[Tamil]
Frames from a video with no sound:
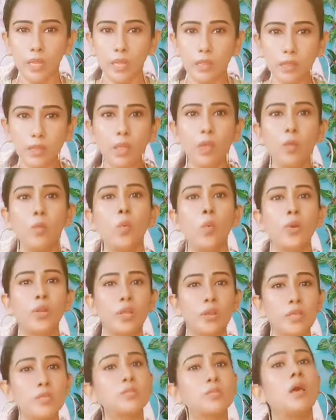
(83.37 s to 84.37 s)
எந்த ஒரு
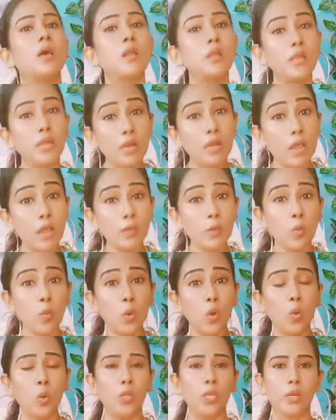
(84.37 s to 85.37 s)
ரிசால்ட்
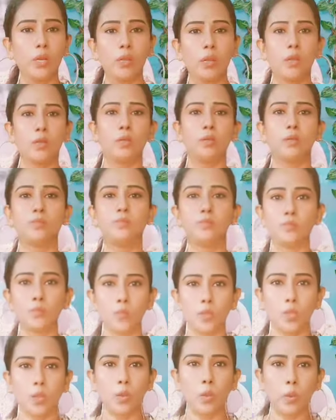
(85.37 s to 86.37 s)
இல்லாதவங்களும் இருக்காங்க
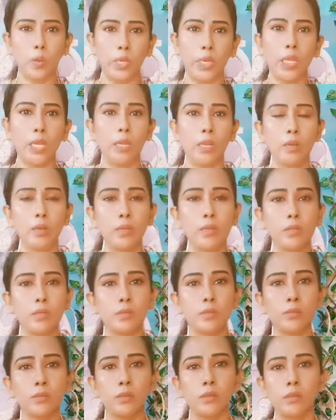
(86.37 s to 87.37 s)
ஓகே
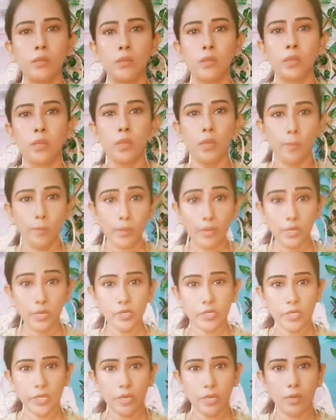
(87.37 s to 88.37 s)
லேடிஸ்
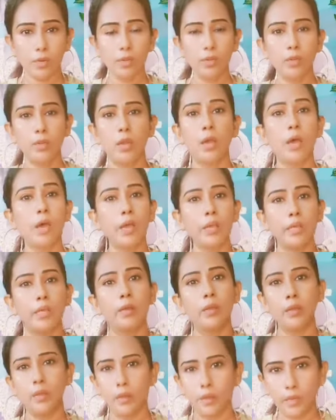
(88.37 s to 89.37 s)
மலேசியாவில்
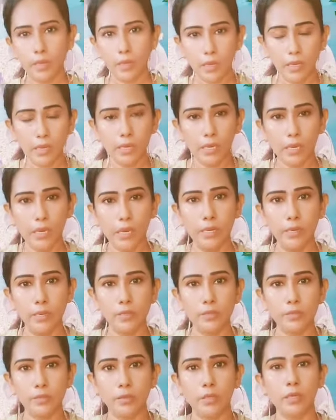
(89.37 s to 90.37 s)
ஆயிரக்கணக்கான
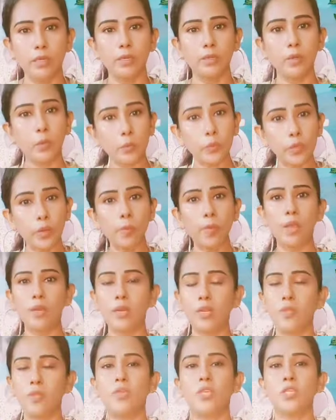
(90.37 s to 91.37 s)
லேடிஸுங்க டாக்டர்
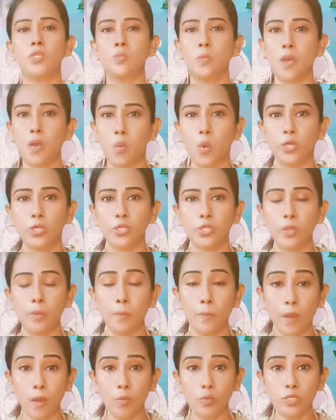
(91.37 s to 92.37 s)
பாலி வீஸ்பா
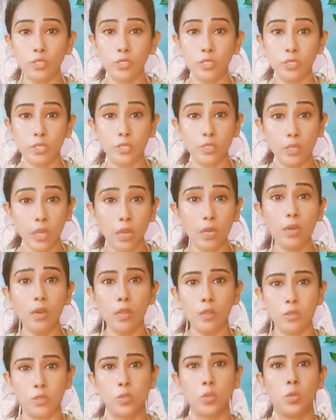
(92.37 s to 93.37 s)
வாஷப் பவுச்சி
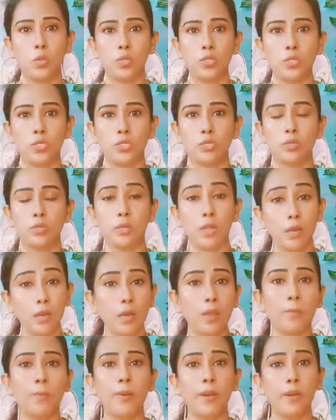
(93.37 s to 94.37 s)
நல்ல சொல்யூஷன்
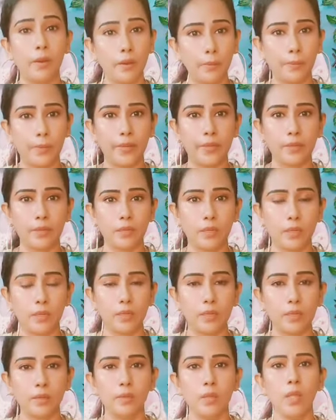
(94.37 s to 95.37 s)
நல்ல பலனை
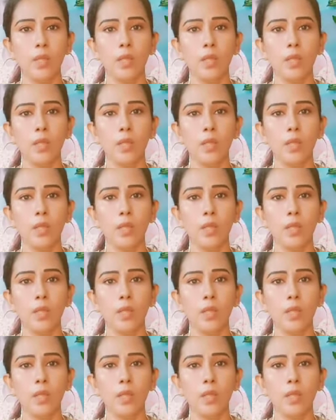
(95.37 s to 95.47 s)
பெற்றிருக்காங்க